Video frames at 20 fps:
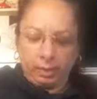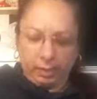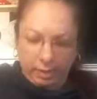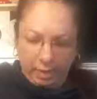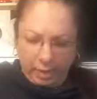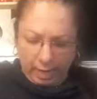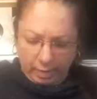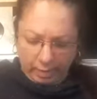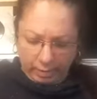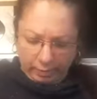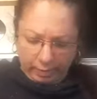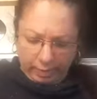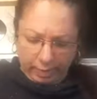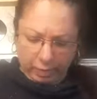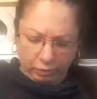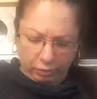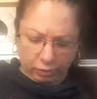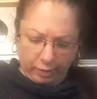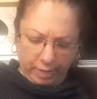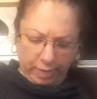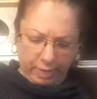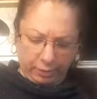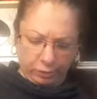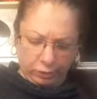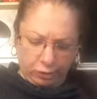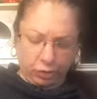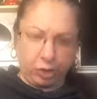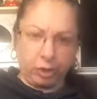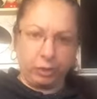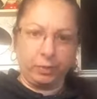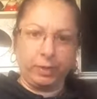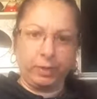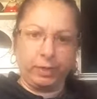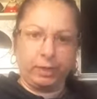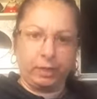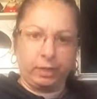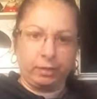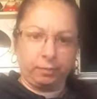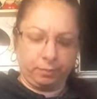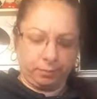E aí deixo quietinho
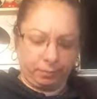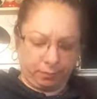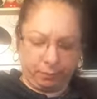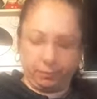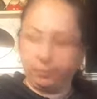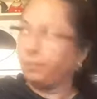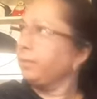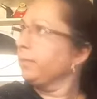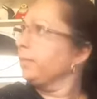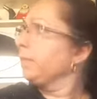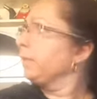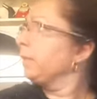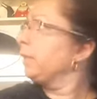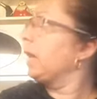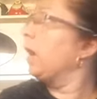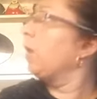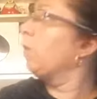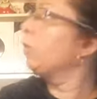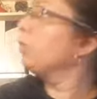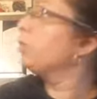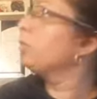aqui. Tá?